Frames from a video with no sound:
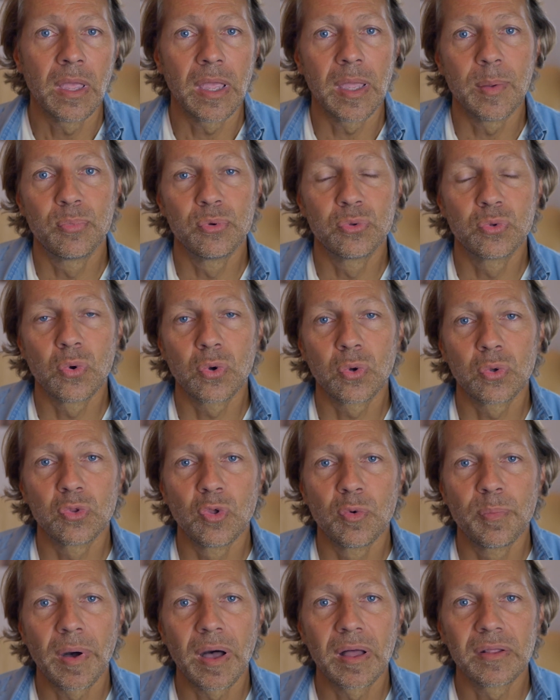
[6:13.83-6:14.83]
et plutôt que
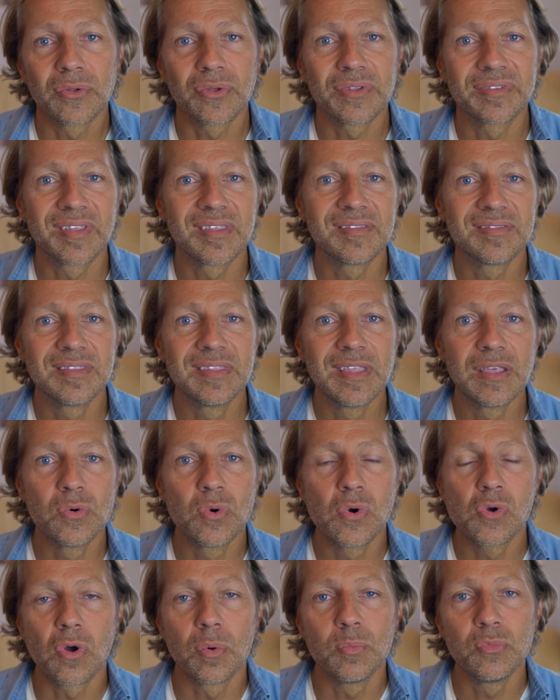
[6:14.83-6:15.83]
de prendre ces
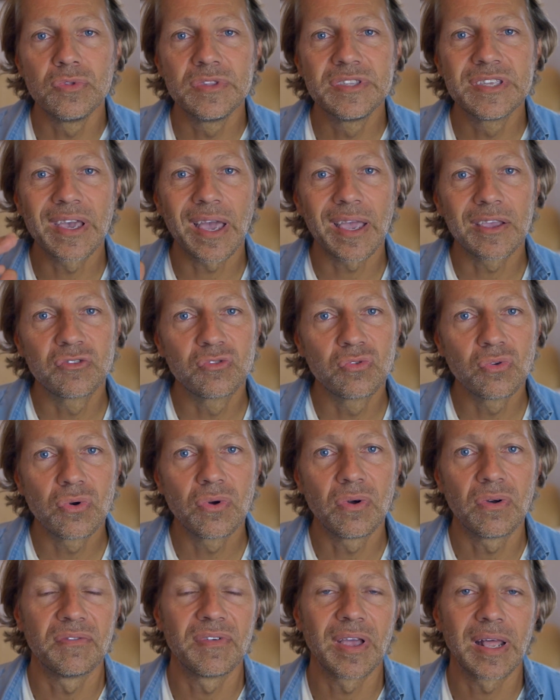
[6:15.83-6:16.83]
idéaux comme une
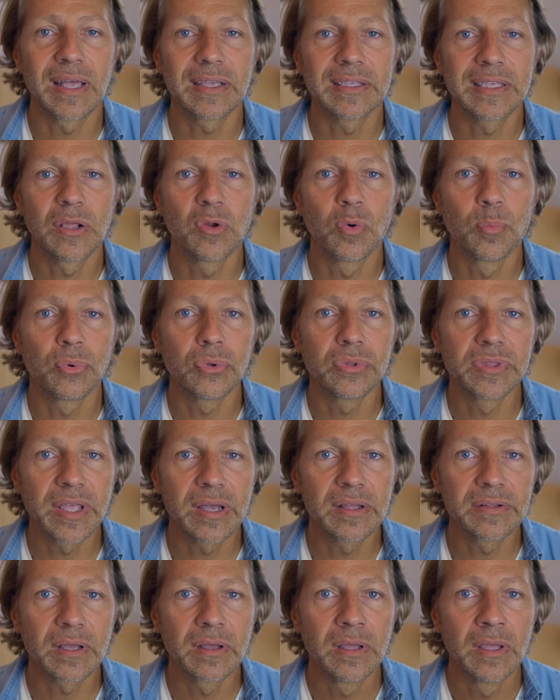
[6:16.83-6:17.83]
direction vers laquelle on peut
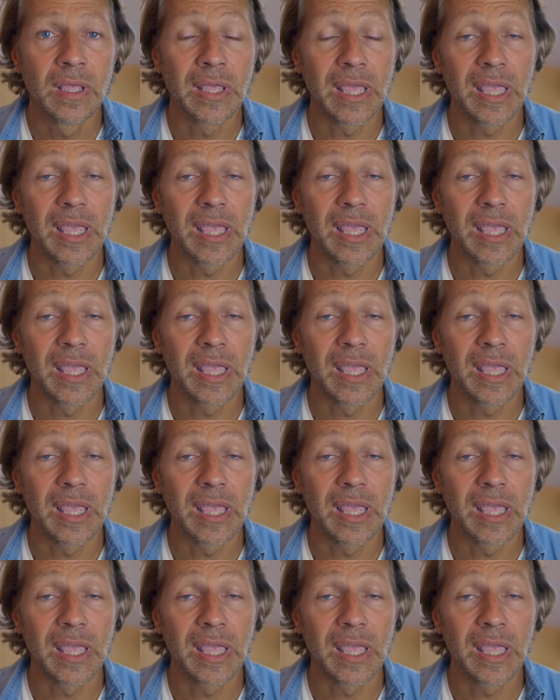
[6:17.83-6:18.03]
tendre,